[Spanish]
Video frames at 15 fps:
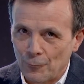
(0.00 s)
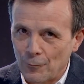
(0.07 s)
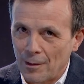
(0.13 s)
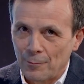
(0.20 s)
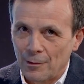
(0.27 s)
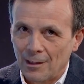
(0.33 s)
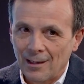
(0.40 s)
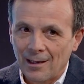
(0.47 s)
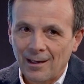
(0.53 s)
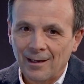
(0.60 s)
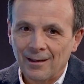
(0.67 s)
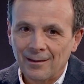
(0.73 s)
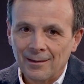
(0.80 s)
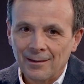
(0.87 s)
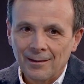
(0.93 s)
una
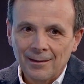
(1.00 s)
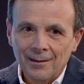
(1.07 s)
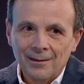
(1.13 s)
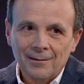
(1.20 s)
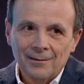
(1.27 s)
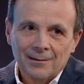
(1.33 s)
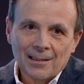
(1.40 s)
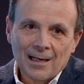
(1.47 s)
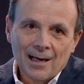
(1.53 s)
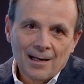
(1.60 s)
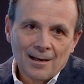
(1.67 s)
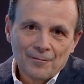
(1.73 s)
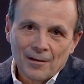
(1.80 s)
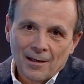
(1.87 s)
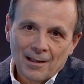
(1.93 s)
vida
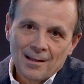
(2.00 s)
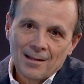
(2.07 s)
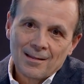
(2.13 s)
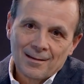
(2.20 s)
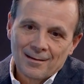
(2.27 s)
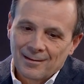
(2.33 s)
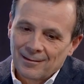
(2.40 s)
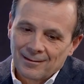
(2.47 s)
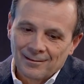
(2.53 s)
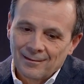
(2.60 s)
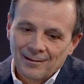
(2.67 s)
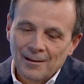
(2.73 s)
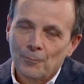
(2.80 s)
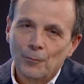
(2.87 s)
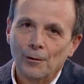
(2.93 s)
sana, feliz
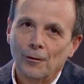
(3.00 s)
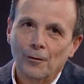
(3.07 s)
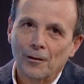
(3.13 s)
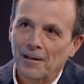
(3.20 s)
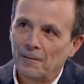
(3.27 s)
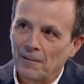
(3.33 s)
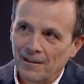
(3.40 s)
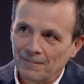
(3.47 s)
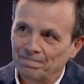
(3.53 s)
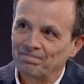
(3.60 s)
y, muy longeva.